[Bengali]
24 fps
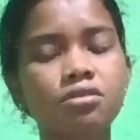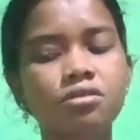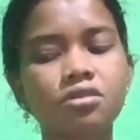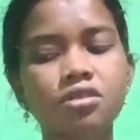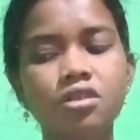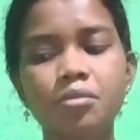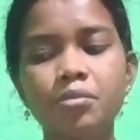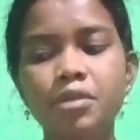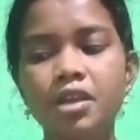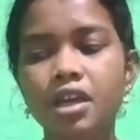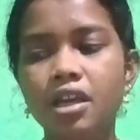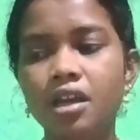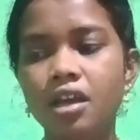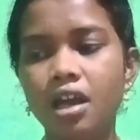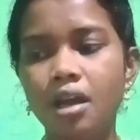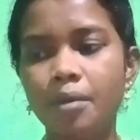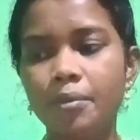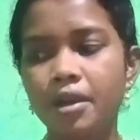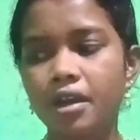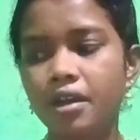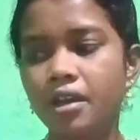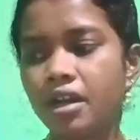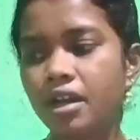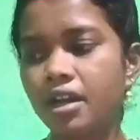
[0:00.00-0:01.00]
করতে আমি
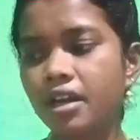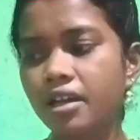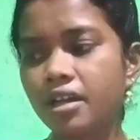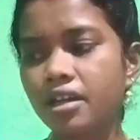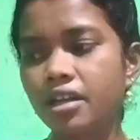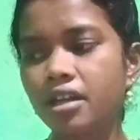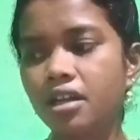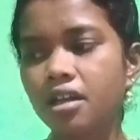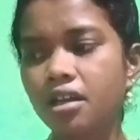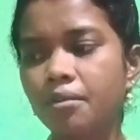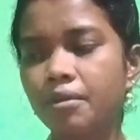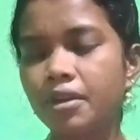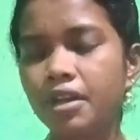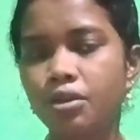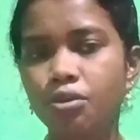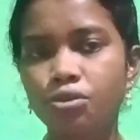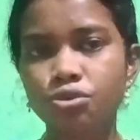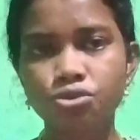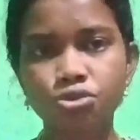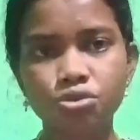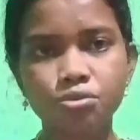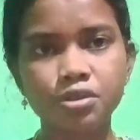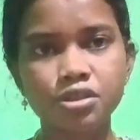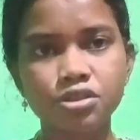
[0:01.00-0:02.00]
আমি আরেকটা মানে
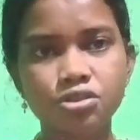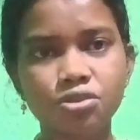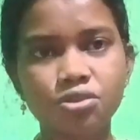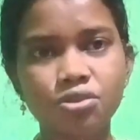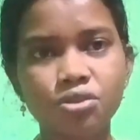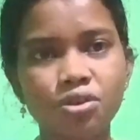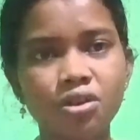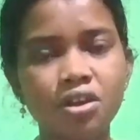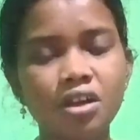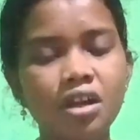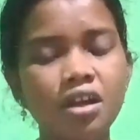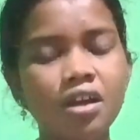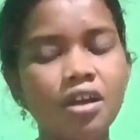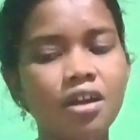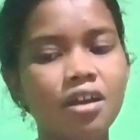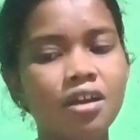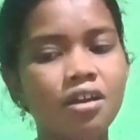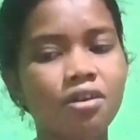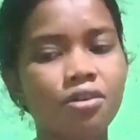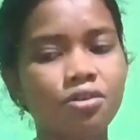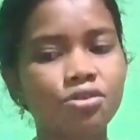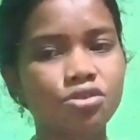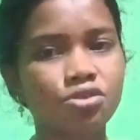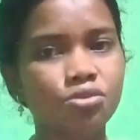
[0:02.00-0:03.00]
অষ্টমীর জন্য
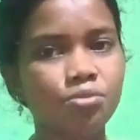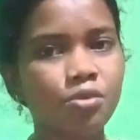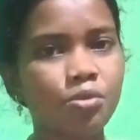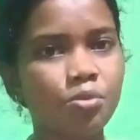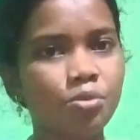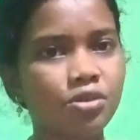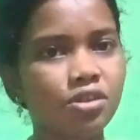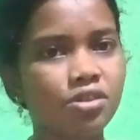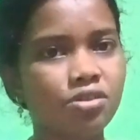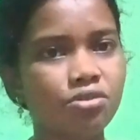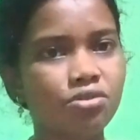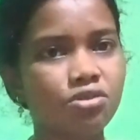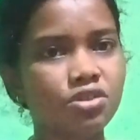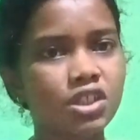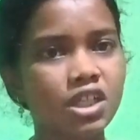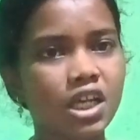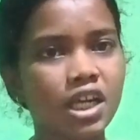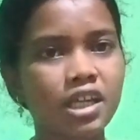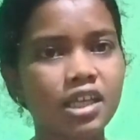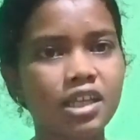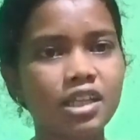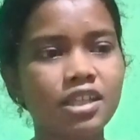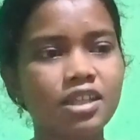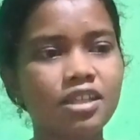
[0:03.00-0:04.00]
অষ্টমী পুজোর জন্য
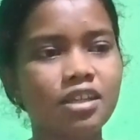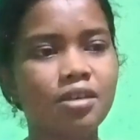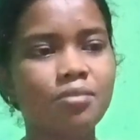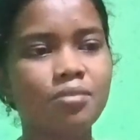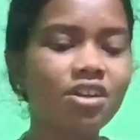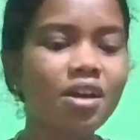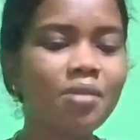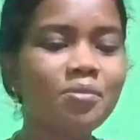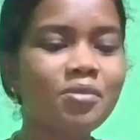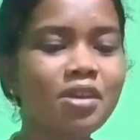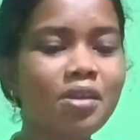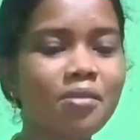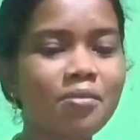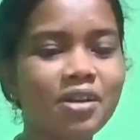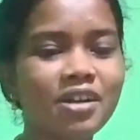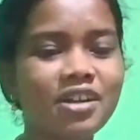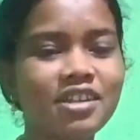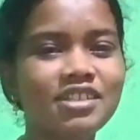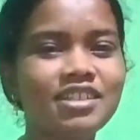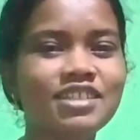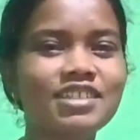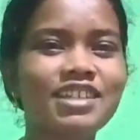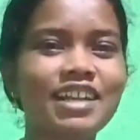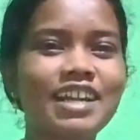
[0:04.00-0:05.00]
শাড়ি কিনেছিলাম আমি আমার
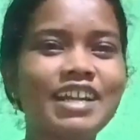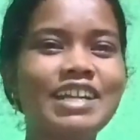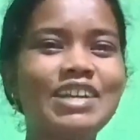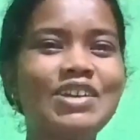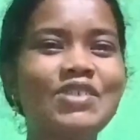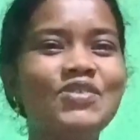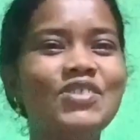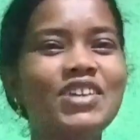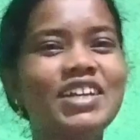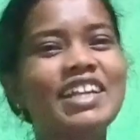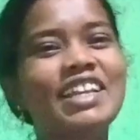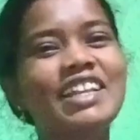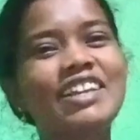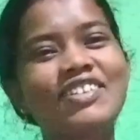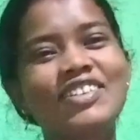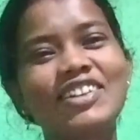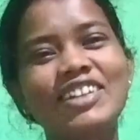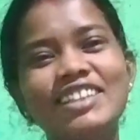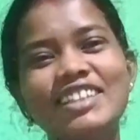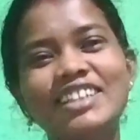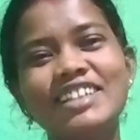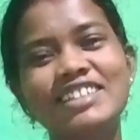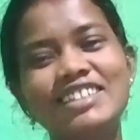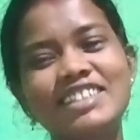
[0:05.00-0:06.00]
নিজের শাড়িটাও বিক্রি
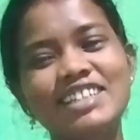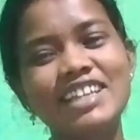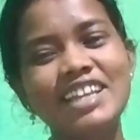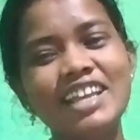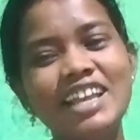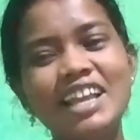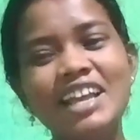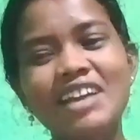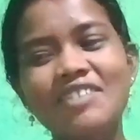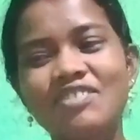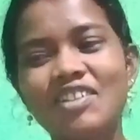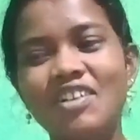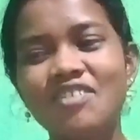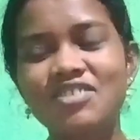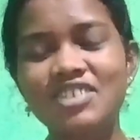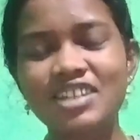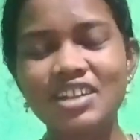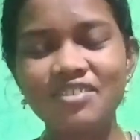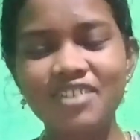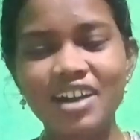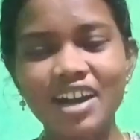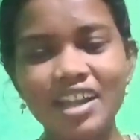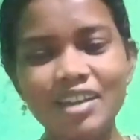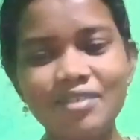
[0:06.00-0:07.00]
করে দিয়েছি
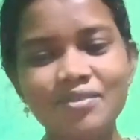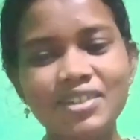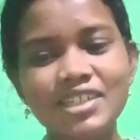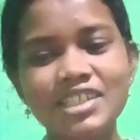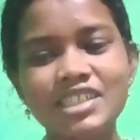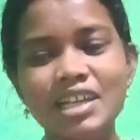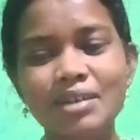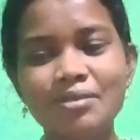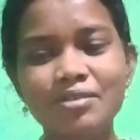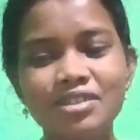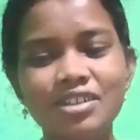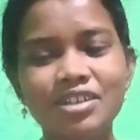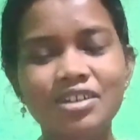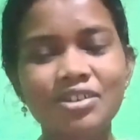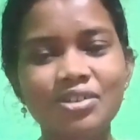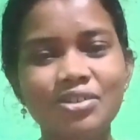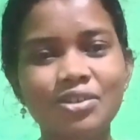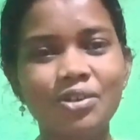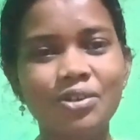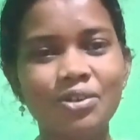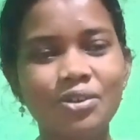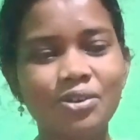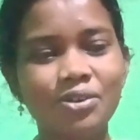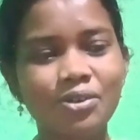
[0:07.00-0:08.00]
ভাবছিলাম আরেকবার যাবো তখন
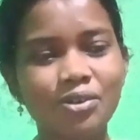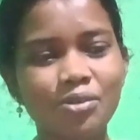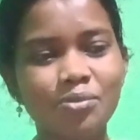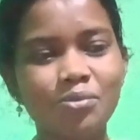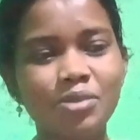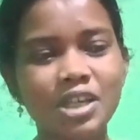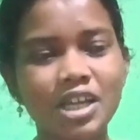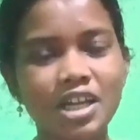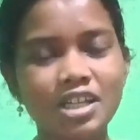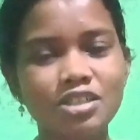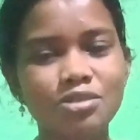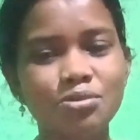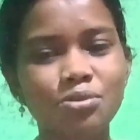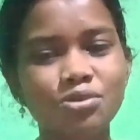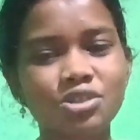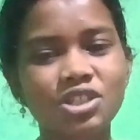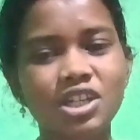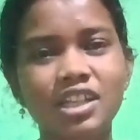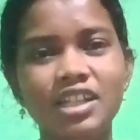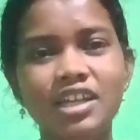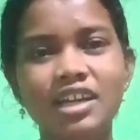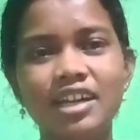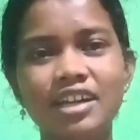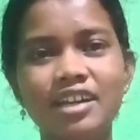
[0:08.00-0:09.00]
অন্যরকম নিয়ে আসবো
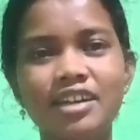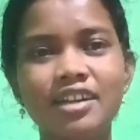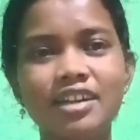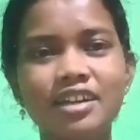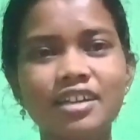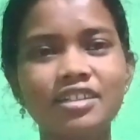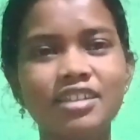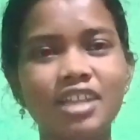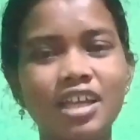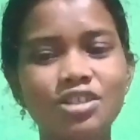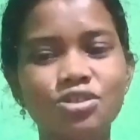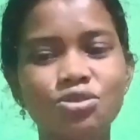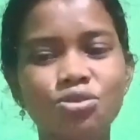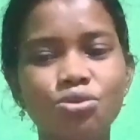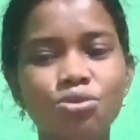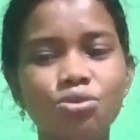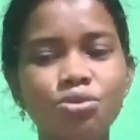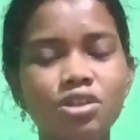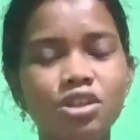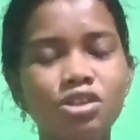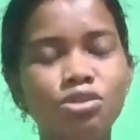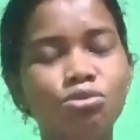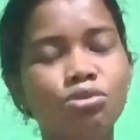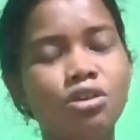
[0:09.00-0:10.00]
সাদা কালারের তার জন্য
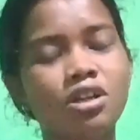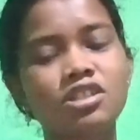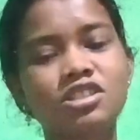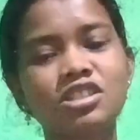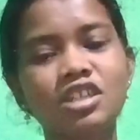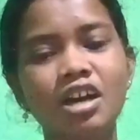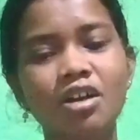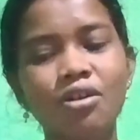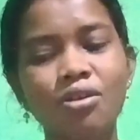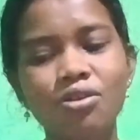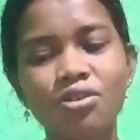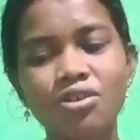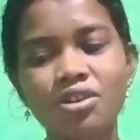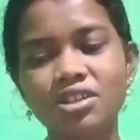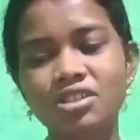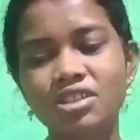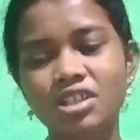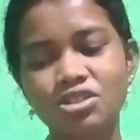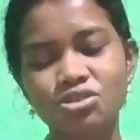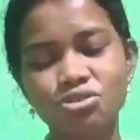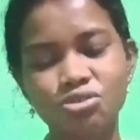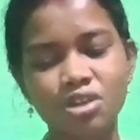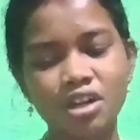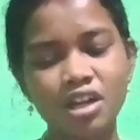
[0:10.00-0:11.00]
কিন্তু আর যা হলো না
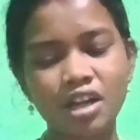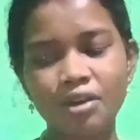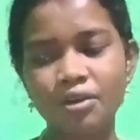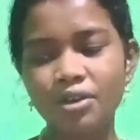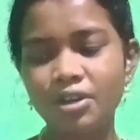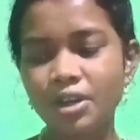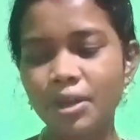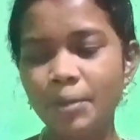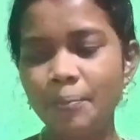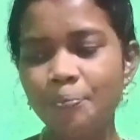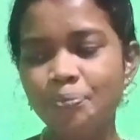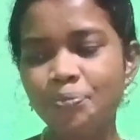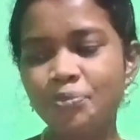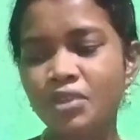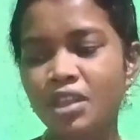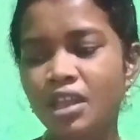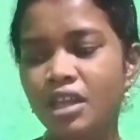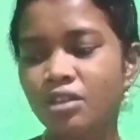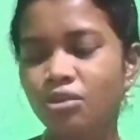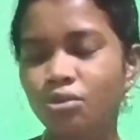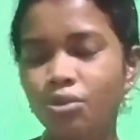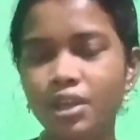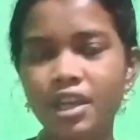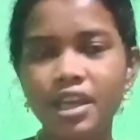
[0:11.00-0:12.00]
তার জন্য আনা হয়নি
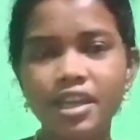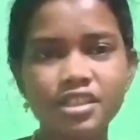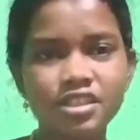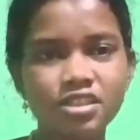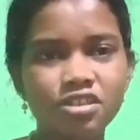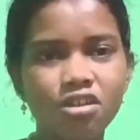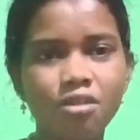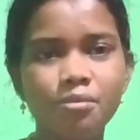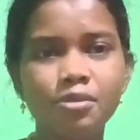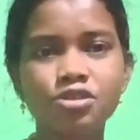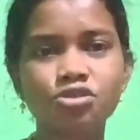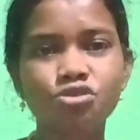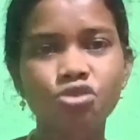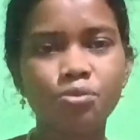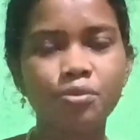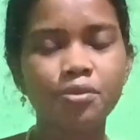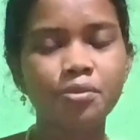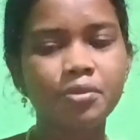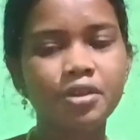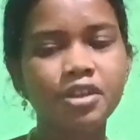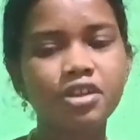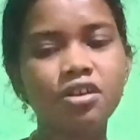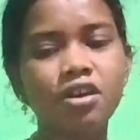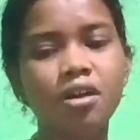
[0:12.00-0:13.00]
তো এই ছিল আমার
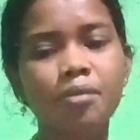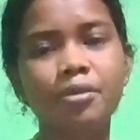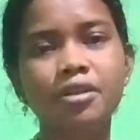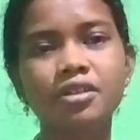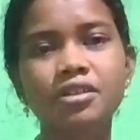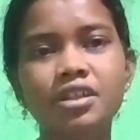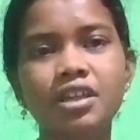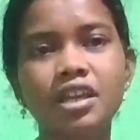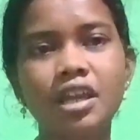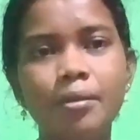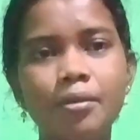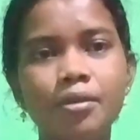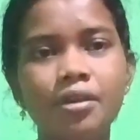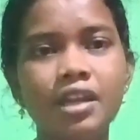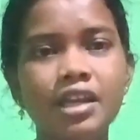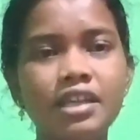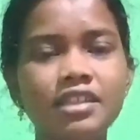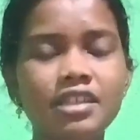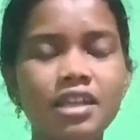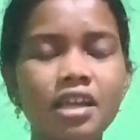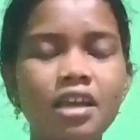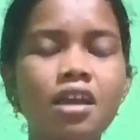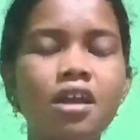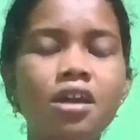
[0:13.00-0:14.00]
শপিং ভিডিও আপনাদের কেমন
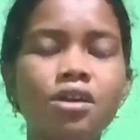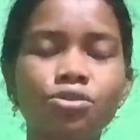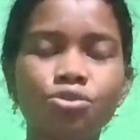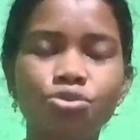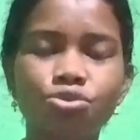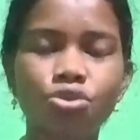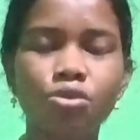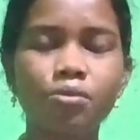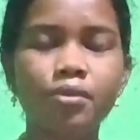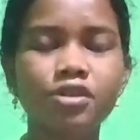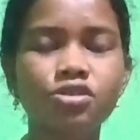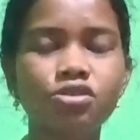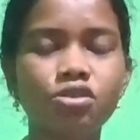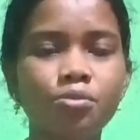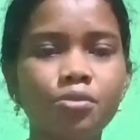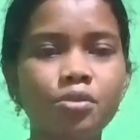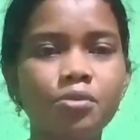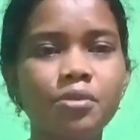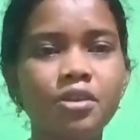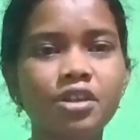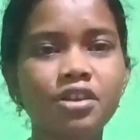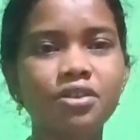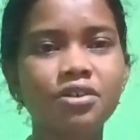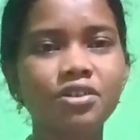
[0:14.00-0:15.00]
লেগেছে তো সবাই শপিং
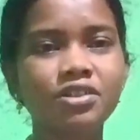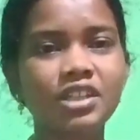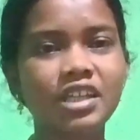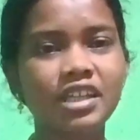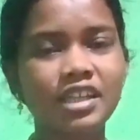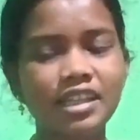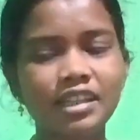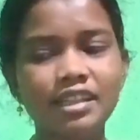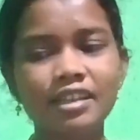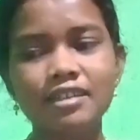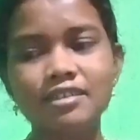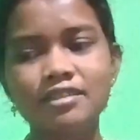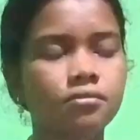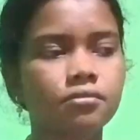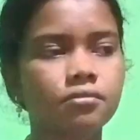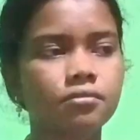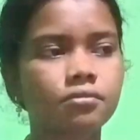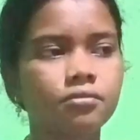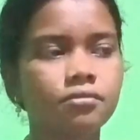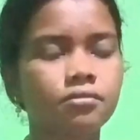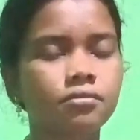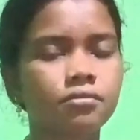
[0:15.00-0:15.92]
ভিডিও দেখিয়ে দিয়েছেন